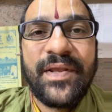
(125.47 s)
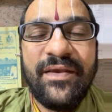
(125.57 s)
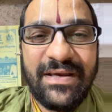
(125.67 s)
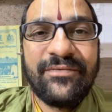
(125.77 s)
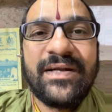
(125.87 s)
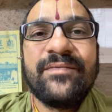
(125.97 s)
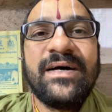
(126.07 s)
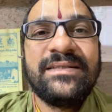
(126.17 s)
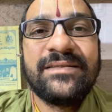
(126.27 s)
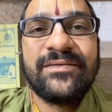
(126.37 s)
ఇవే ఉంటాయి
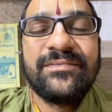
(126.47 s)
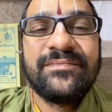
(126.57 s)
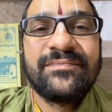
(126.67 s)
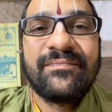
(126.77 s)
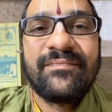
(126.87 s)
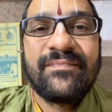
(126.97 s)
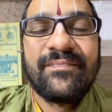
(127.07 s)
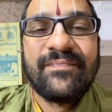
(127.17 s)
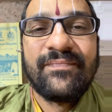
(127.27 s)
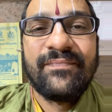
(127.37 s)
బాధ్యతలు
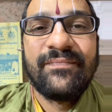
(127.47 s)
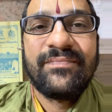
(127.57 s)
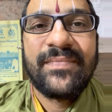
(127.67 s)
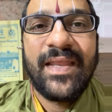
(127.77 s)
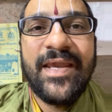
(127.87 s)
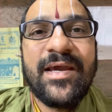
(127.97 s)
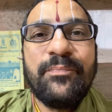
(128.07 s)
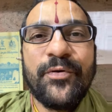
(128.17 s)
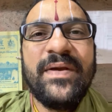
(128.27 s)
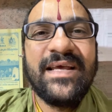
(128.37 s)

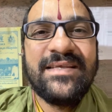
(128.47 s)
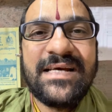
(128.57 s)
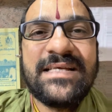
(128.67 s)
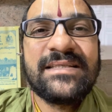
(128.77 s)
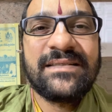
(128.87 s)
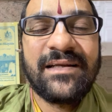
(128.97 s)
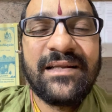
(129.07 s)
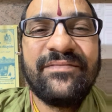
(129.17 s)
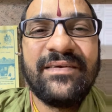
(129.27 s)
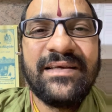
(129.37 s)
ఇంకెప్పుడు మీరు ఎంజాయ్ చేస్తారు
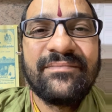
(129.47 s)
లైఫ్ని